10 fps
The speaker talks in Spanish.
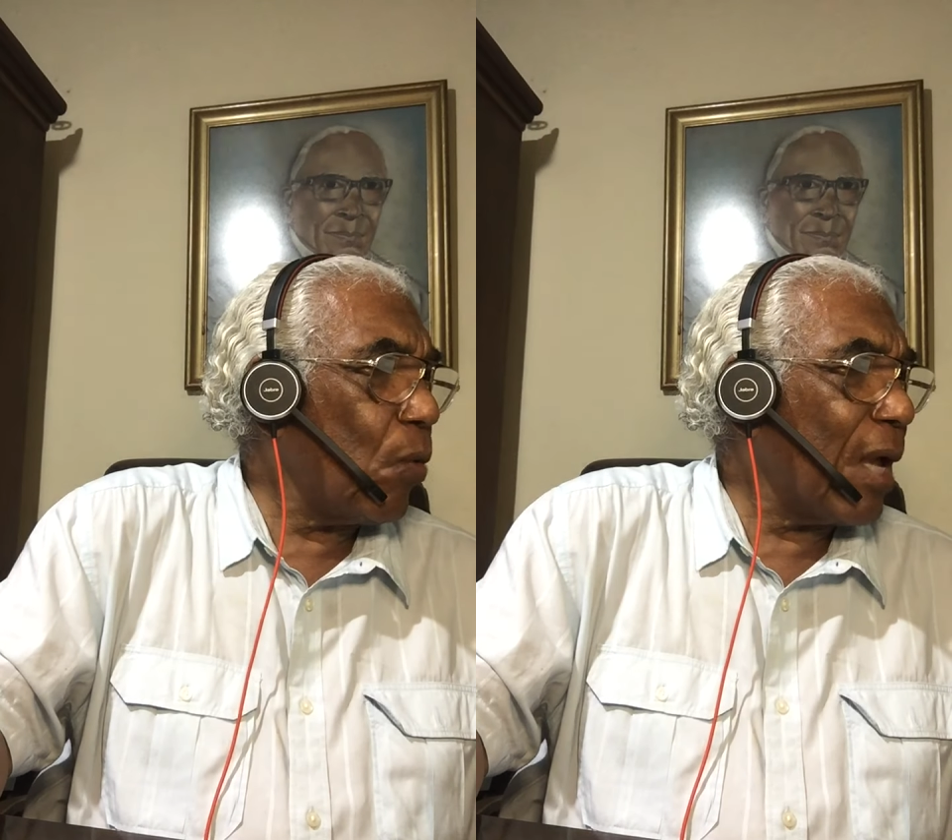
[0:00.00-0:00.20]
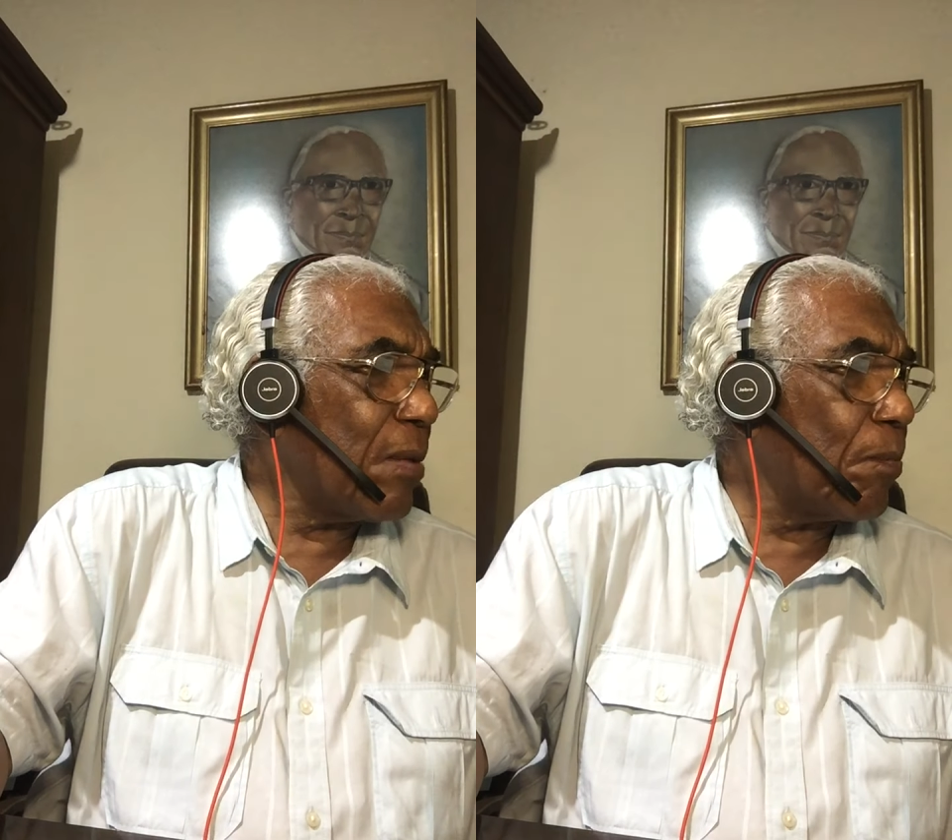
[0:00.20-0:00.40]

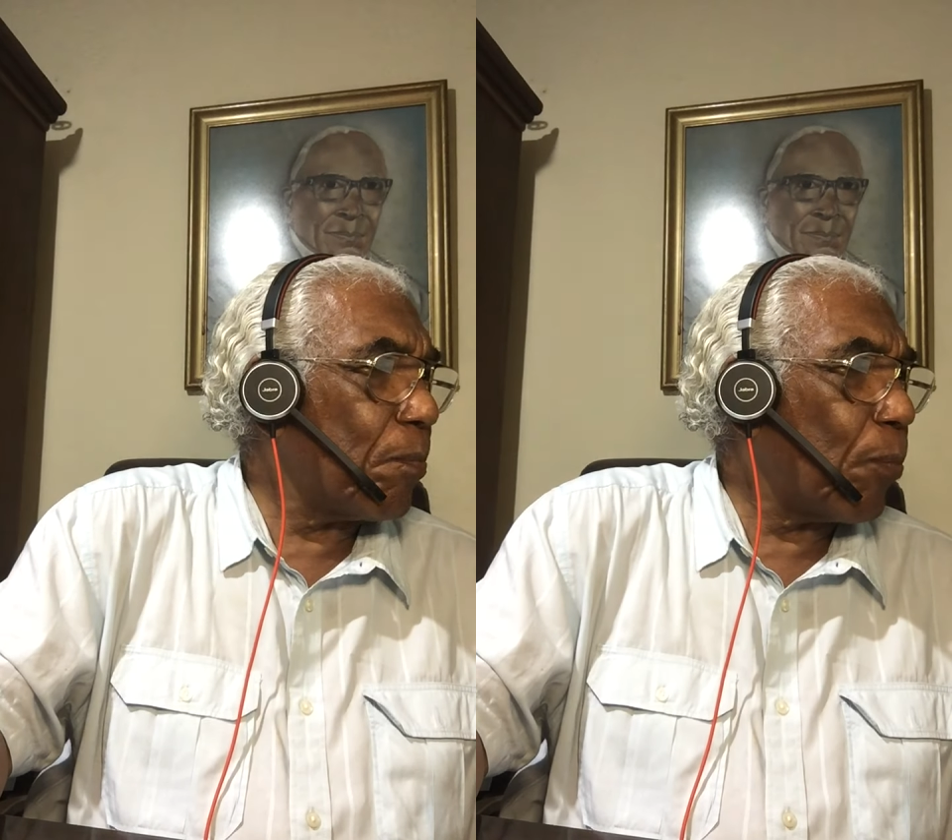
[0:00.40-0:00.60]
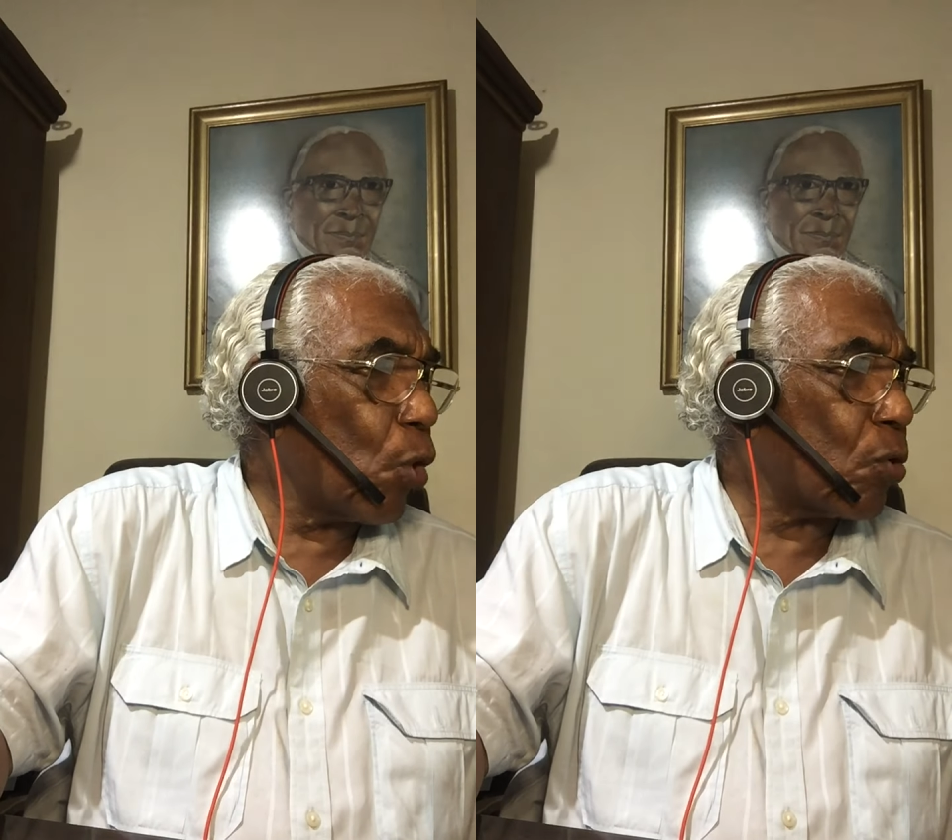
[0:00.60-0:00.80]
una
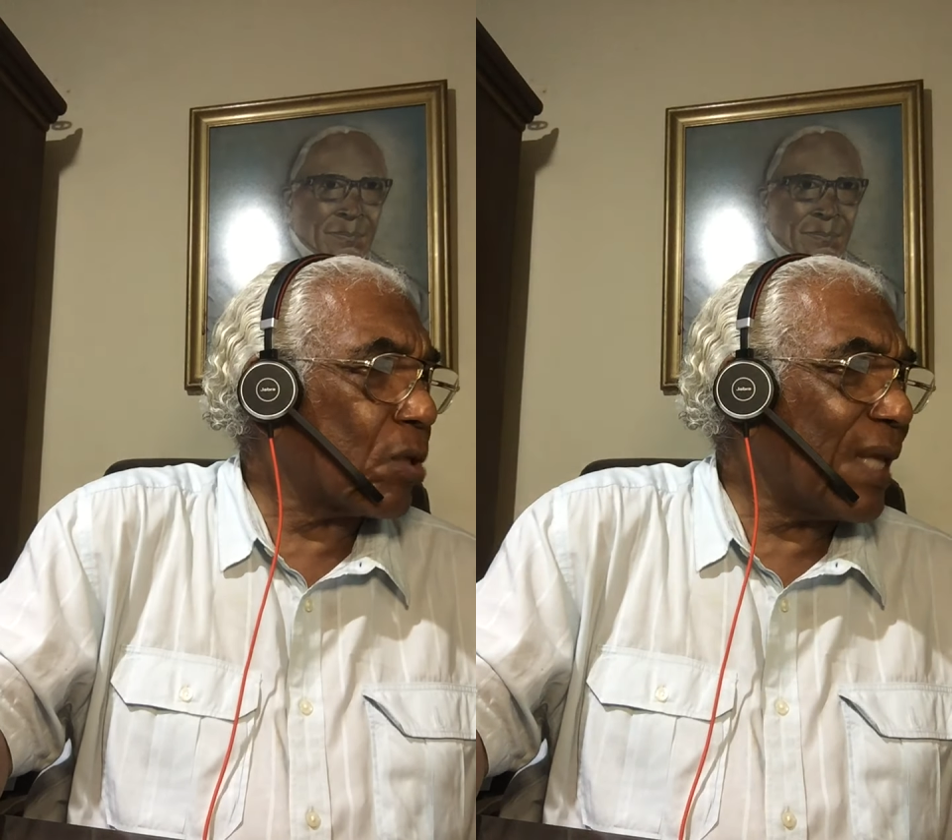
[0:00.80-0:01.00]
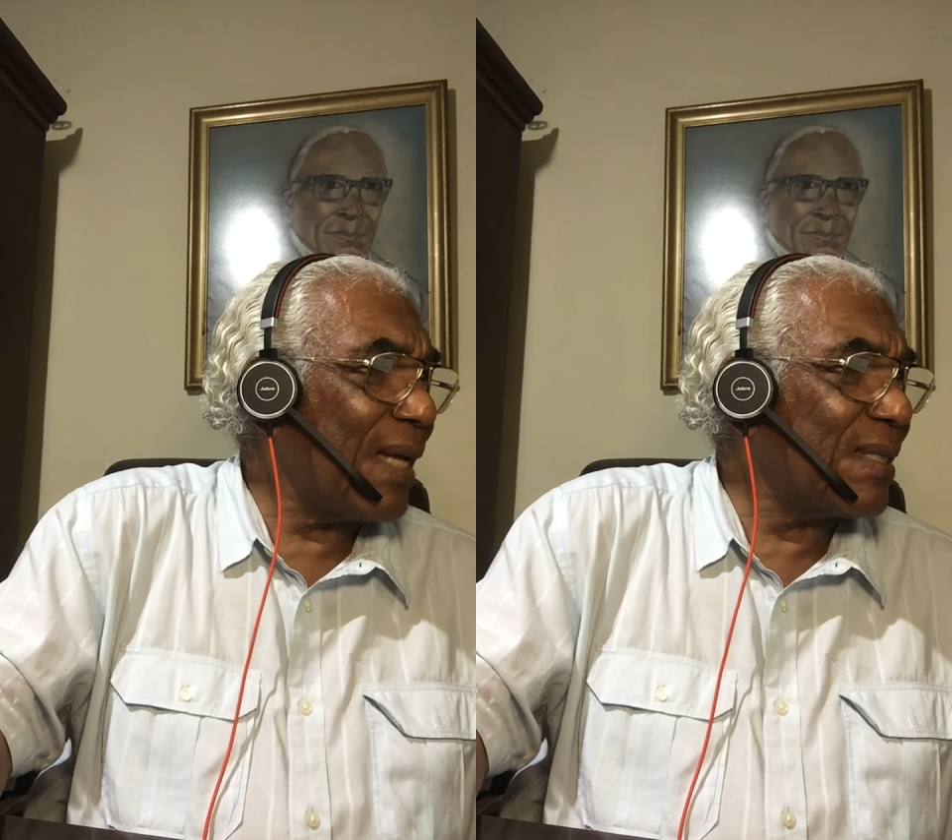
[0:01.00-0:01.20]

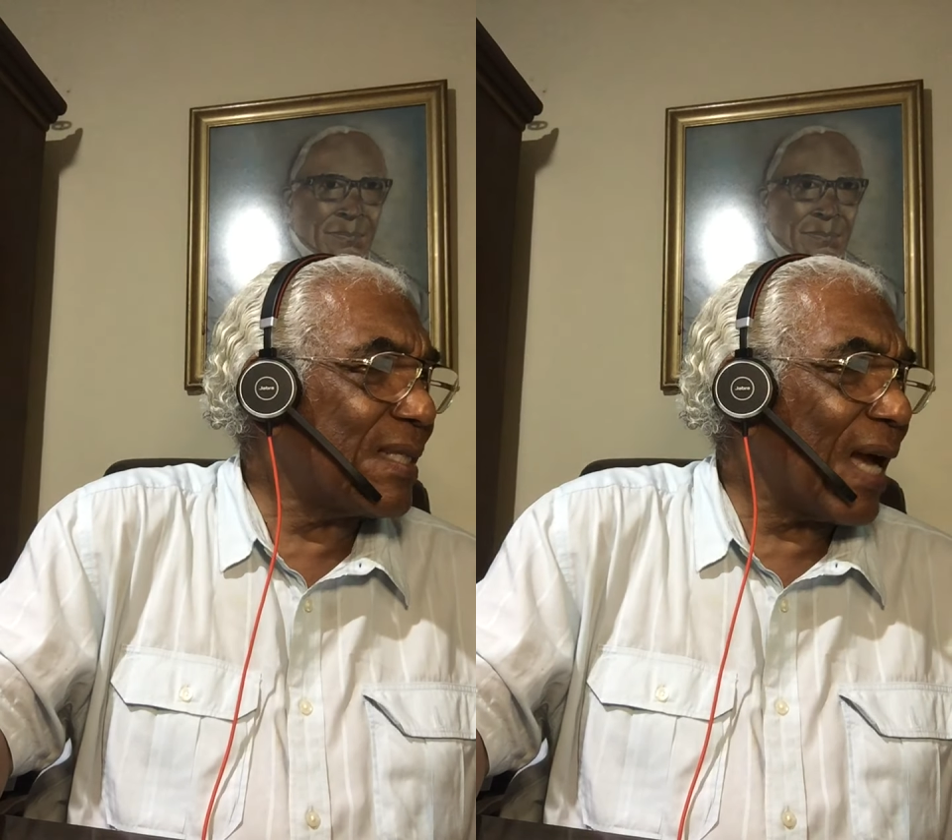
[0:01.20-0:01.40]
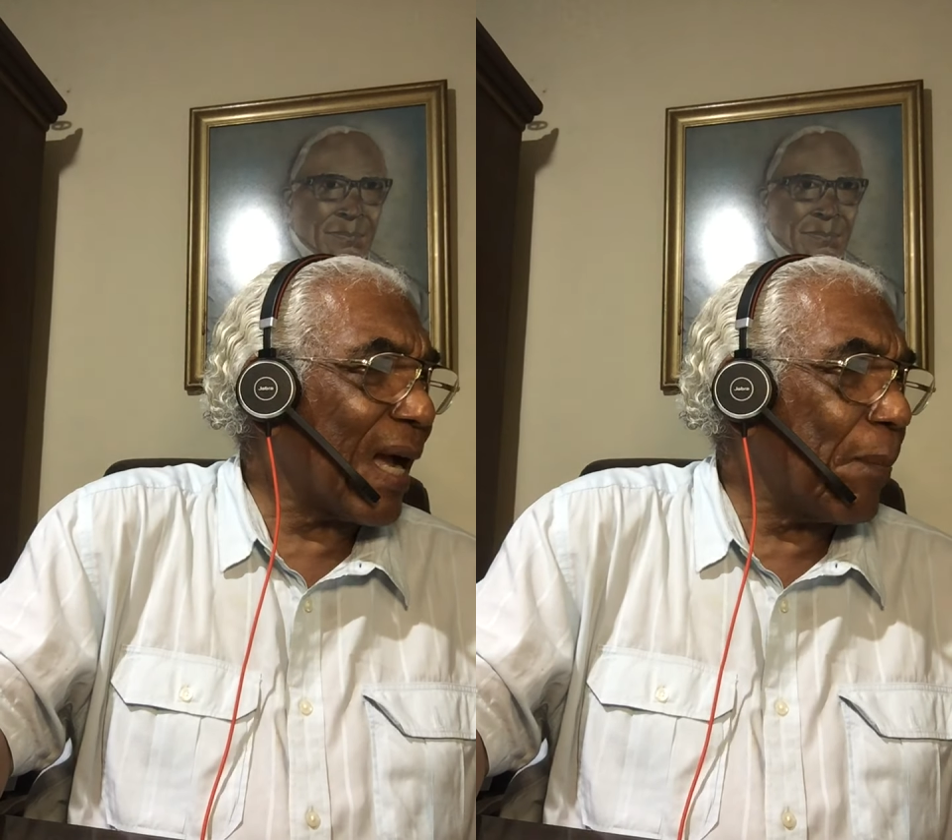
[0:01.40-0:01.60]

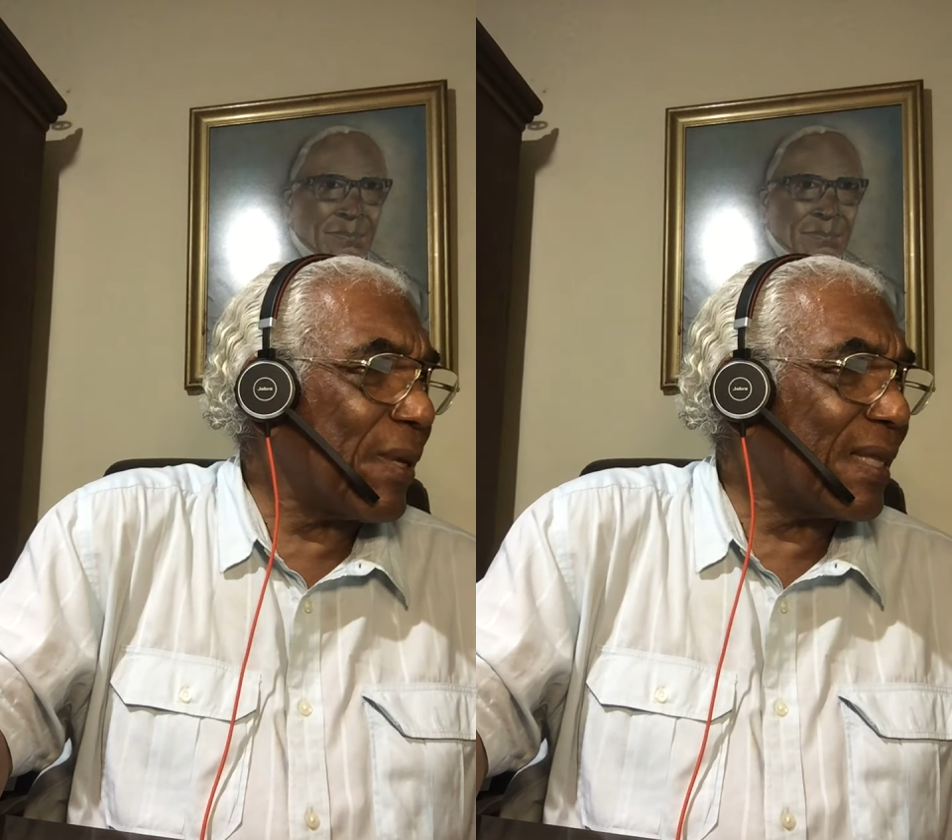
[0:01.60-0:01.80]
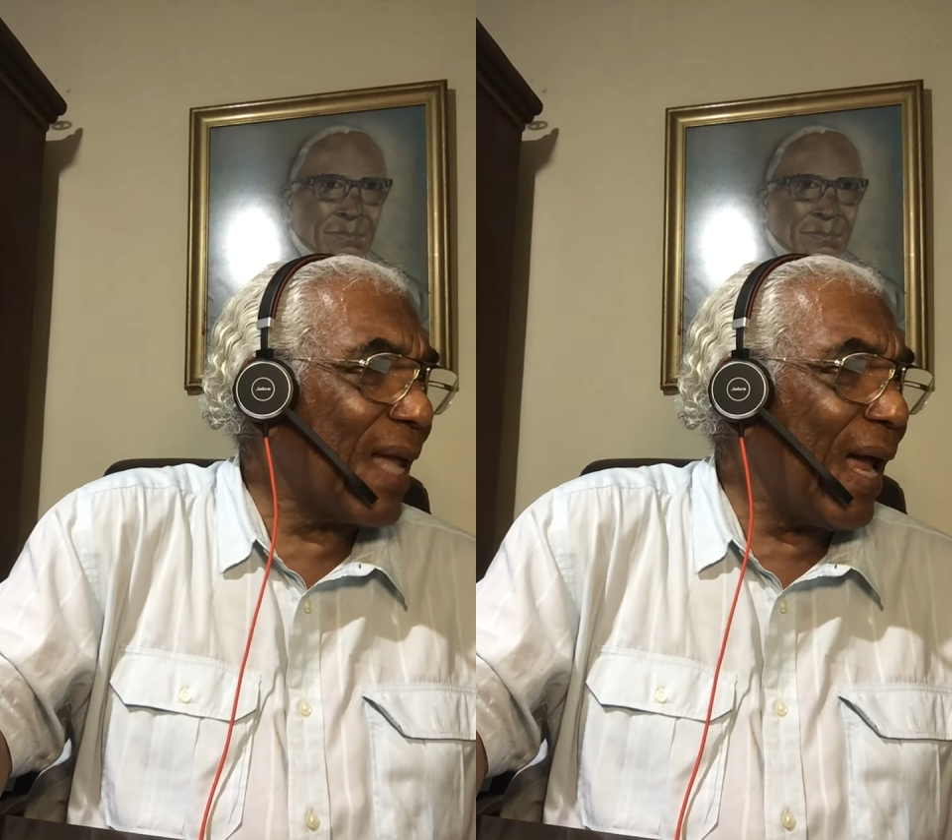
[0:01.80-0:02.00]
importancia
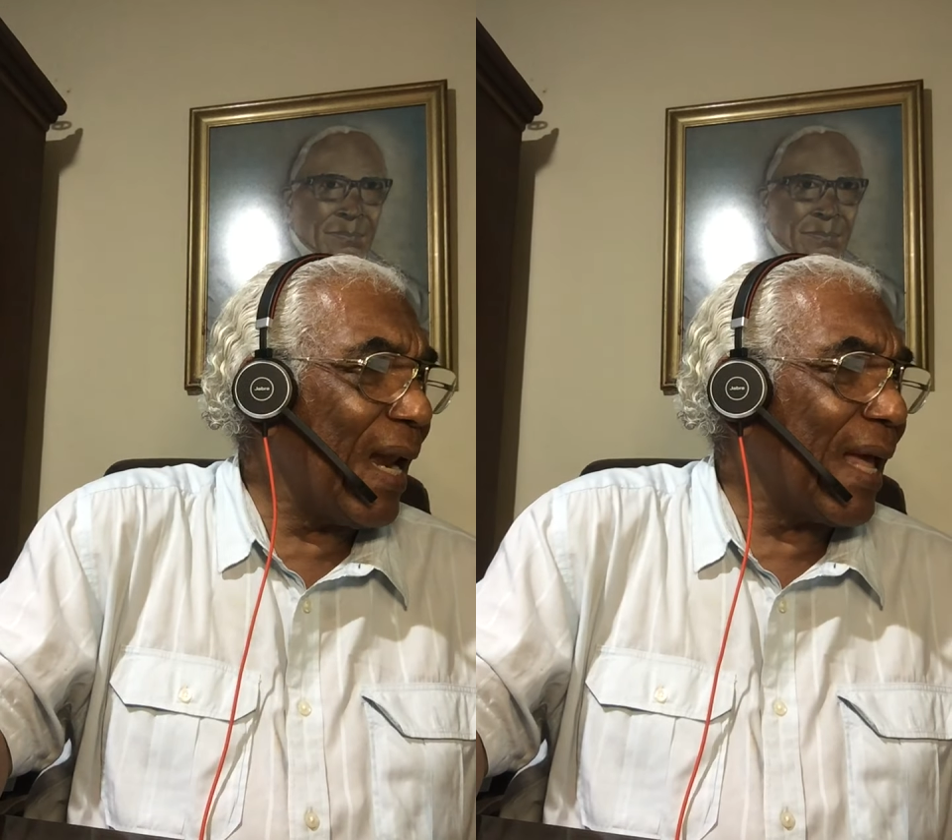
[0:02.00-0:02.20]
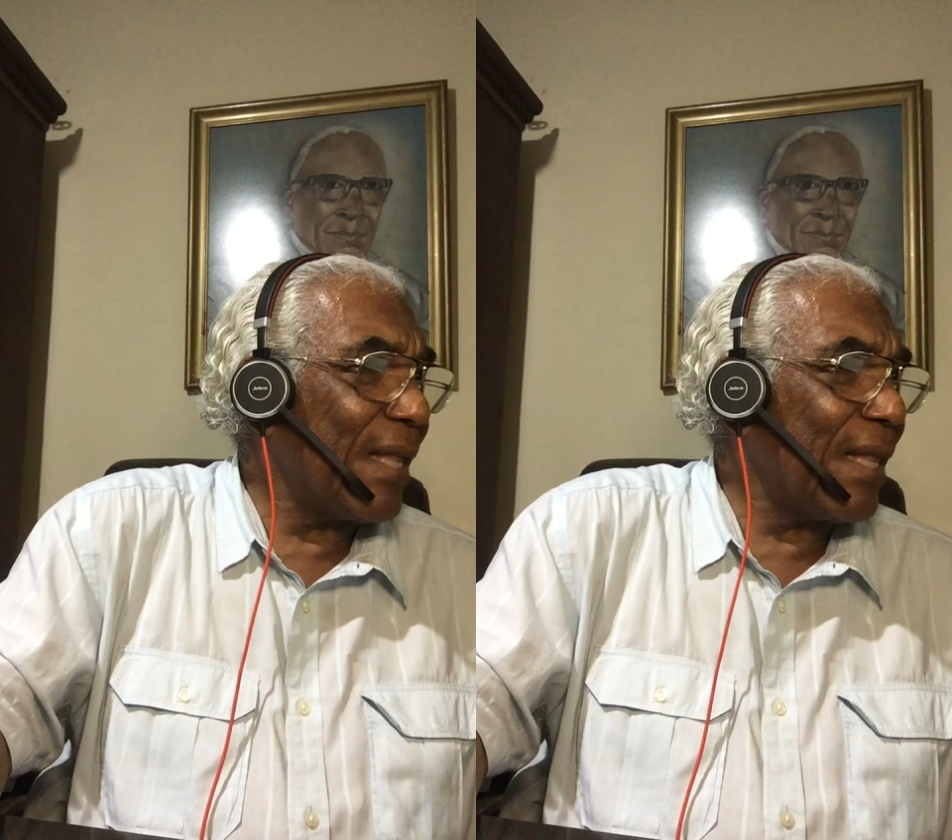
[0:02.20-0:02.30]
capital